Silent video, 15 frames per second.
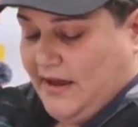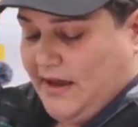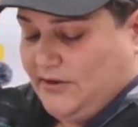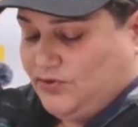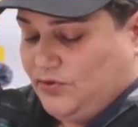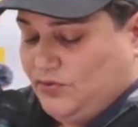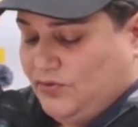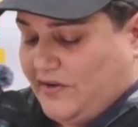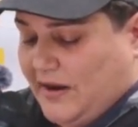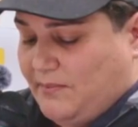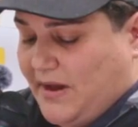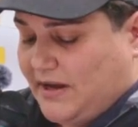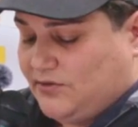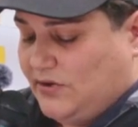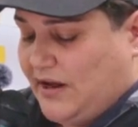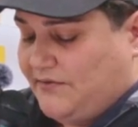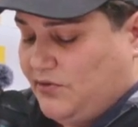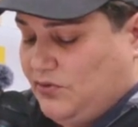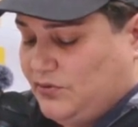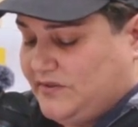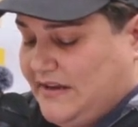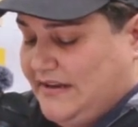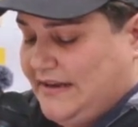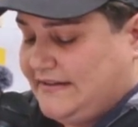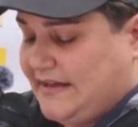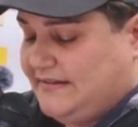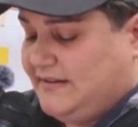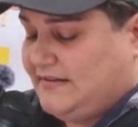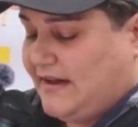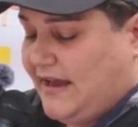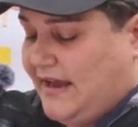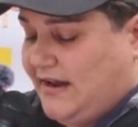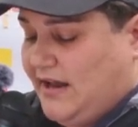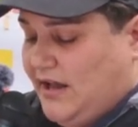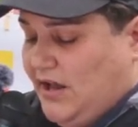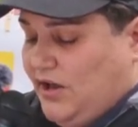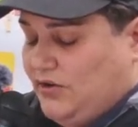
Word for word: est une nouvelle marque de la volonté de l'État d'Israël